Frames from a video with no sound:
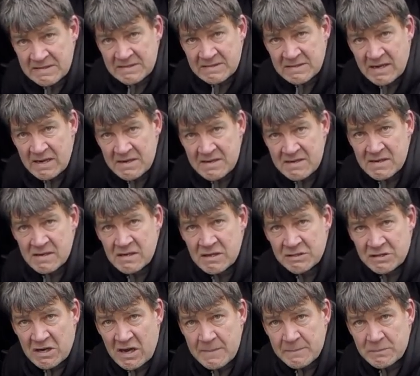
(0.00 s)
dann äh,
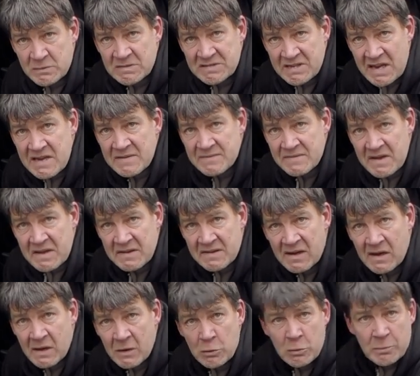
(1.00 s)
schreibt uns
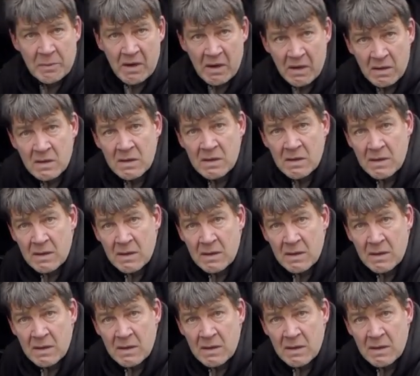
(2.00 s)
entweder über